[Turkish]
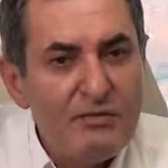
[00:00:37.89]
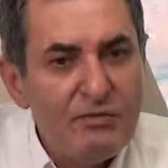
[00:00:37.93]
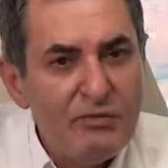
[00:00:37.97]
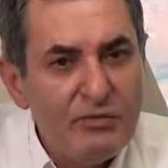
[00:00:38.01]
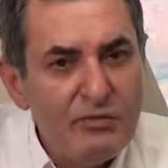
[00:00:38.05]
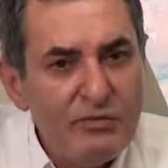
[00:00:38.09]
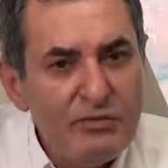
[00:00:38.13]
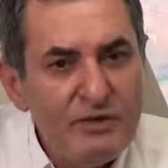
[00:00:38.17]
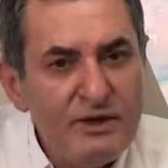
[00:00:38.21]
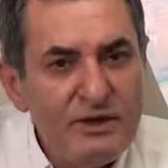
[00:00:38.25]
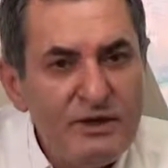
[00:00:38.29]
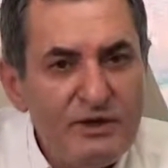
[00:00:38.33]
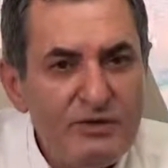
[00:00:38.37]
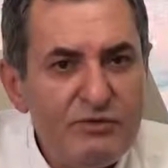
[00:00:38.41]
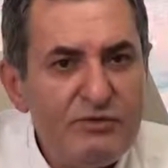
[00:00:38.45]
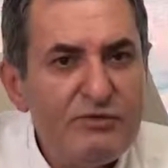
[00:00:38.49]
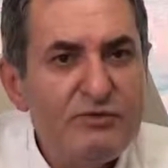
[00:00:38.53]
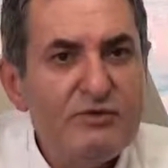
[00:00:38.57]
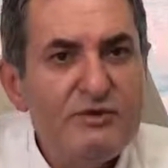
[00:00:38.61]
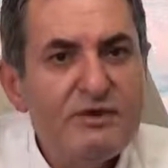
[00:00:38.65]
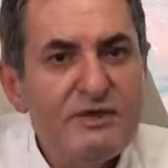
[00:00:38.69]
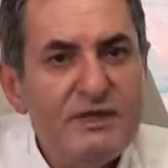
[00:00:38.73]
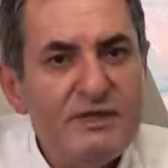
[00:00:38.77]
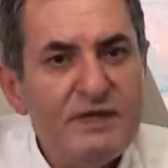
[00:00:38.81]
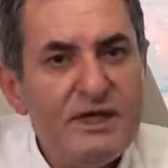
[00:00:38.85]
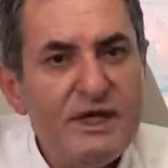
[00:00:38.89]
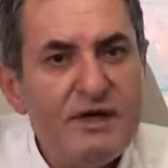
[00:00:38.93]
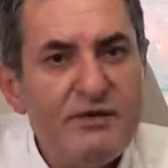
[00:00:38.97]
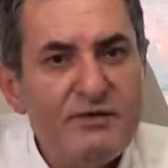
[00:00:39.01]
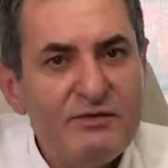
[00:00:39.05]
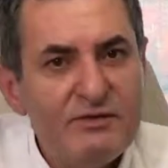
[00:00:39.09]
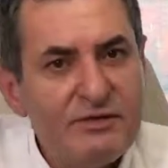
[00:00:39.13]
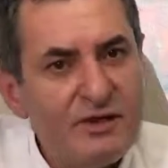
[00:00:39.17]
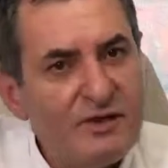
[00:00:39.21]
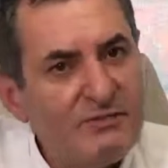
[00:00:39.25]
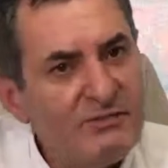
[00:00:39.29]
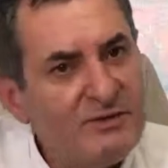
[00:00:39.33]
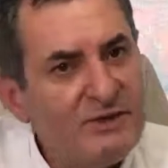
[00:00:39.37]
Bunun iki türlü
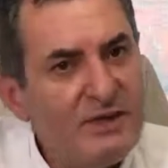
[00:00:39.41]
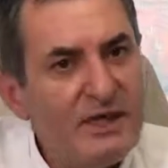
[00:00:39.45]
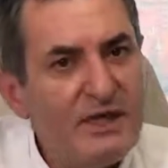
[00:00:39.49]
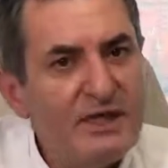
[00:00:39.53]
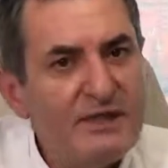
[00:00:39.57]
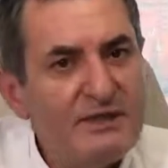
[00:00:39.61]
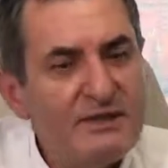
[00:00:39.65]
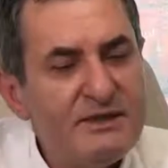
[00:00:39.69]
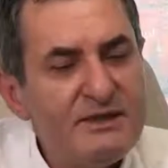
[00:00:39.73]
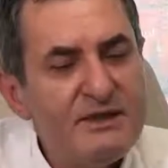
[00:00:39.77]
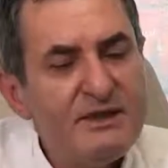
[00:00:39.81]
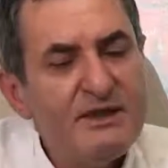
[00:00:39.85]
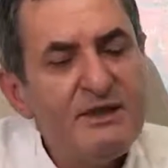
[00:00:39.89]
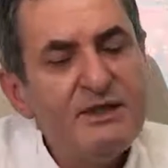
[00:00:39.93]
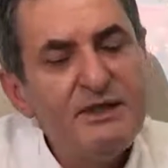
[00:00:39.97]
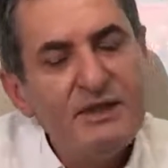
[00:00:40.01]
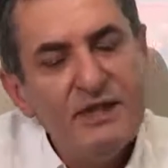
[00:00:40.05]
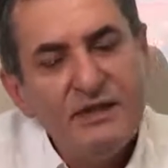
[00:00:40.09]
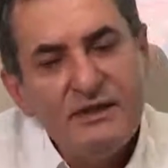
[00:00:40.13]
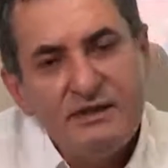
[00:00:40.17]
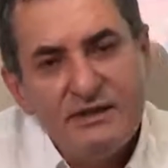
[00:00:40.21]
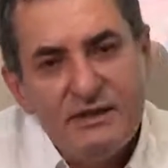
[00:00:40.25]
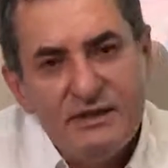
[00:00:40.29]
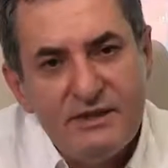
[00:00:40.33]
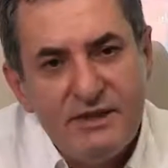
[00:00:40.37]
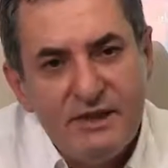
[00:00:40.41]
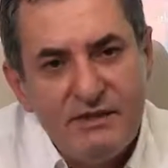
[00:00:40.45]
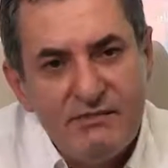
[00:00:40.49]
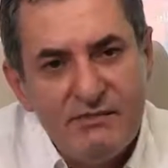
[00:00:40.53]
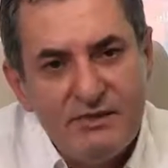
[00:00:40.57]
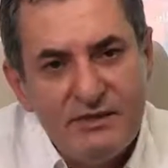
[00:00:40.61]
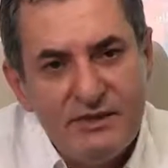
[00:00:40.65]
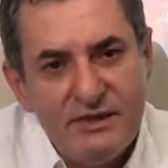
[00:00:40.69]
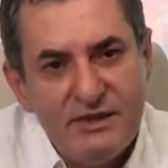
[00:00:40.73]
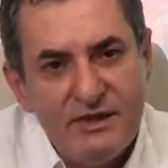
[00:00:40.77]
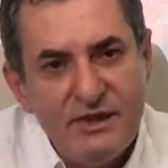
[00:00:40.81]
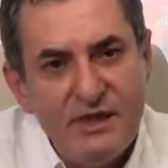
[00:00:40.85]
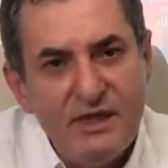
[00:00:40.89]
tedavisi var. Bir tanesi ilaç
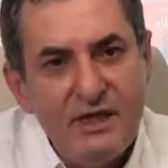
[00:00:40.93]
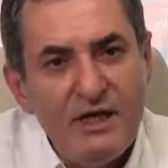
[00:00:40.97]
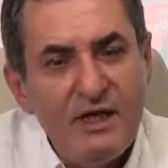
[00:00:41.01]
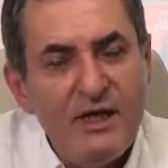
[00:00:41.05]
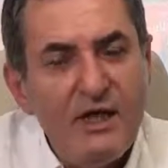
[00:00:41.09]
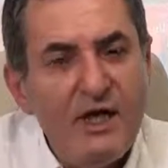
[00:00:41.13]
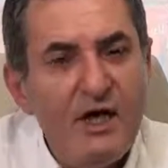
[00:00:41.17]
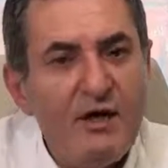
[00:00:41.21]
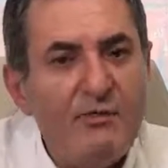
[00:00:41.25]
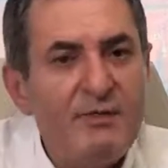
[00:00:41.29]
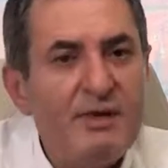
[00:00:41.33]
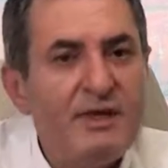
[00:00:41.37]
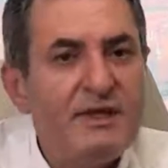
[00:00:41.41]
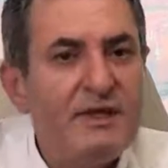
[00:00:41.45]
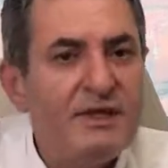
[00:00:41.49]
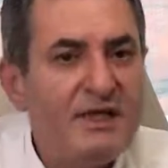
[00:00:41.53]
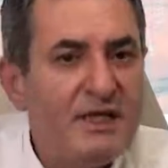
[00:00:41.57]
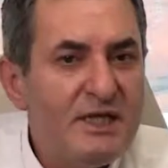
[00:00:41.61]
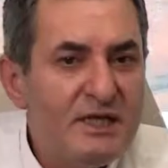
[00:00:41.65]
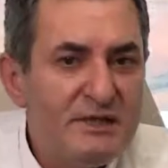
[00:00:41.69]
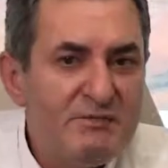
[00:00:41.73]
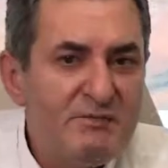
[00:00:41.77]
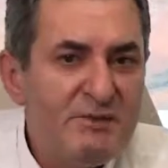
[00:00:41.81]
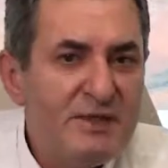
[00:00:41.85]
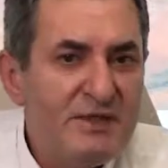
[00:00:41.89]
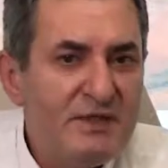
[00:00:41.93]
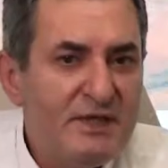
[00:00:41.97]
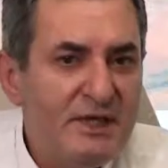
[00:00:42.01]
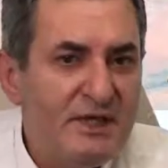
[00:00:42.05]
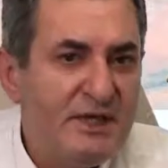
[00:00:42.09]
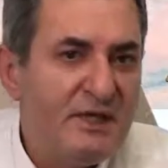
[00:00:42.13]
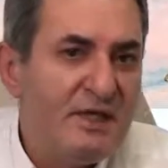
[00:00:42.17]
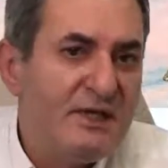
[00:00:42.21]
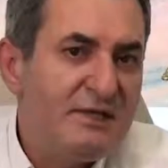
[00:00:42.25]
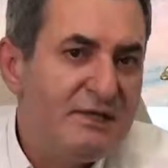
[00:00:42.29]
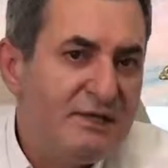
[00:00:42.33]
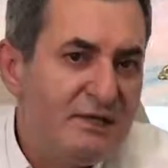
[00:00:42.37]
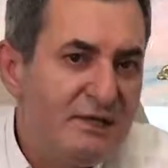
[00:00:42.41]
tedavisi ama geçmeyen
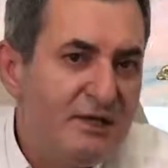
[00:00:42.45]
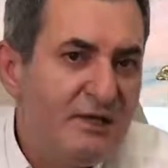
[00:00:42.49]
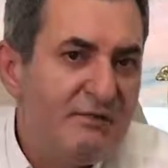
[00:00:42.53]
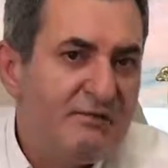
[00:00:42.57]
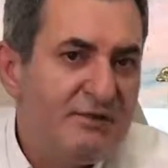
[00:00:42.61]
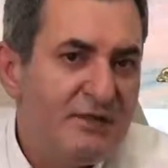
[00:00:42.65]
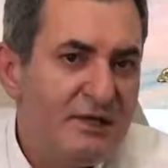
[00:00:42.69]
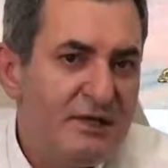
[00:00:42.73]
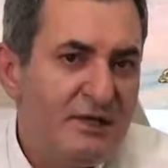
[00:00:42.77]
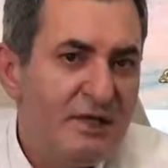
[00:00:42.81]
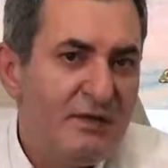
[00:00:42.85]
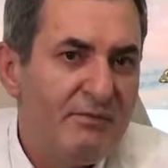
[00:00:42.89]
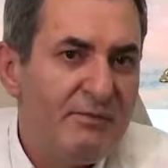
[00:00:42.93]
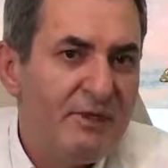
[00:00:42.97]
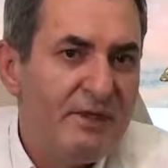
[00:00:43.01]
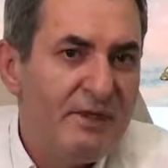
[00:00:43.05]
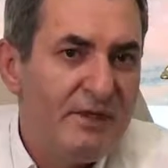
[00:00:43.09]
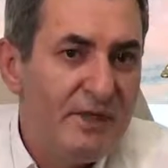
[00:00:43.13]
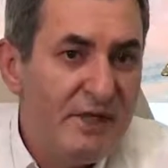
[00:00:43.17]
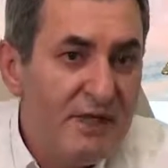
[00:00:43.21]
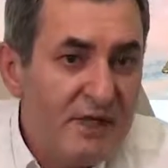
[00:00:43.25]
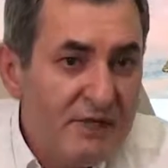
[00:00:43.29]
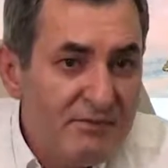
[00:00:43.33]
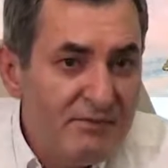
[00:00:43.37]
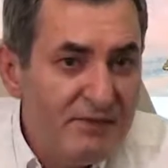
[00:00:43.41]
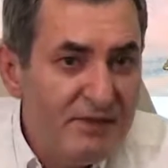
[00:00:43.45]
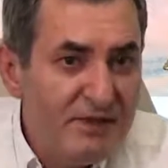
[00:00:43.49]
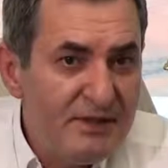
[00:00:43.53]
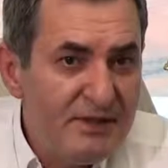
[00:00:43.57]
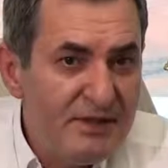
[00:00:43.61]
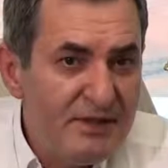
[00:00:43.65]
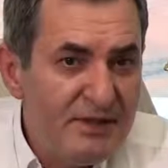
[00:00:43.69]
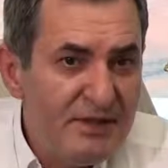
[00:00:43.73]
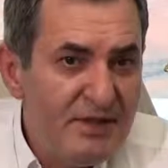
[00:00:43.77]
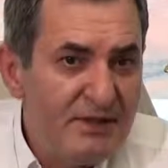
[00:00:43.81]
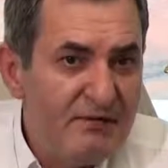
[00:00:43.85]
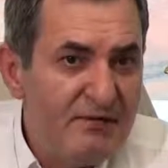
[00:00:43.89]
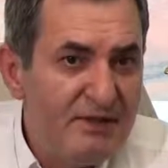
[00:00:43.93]
ilaç tedavisine rağmen geçmeyen
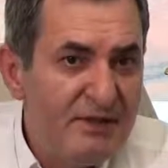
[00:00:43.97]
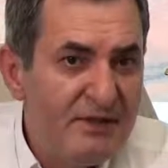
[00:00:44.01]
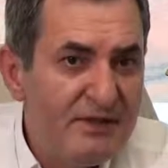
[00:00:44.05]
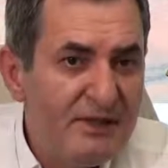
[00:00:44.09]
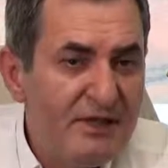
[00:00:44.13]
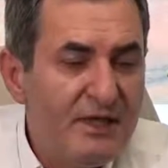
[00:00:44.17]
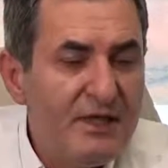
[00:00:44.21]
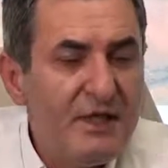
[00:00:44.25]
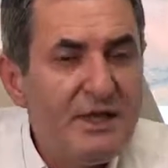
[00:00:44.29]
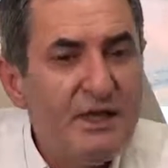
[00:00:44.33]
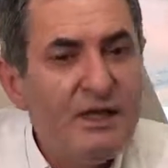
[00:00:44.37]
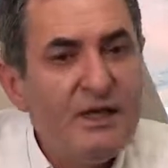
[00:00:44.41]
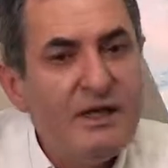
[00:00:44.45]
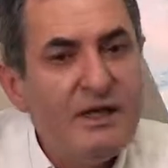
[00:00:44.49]
tedavilerde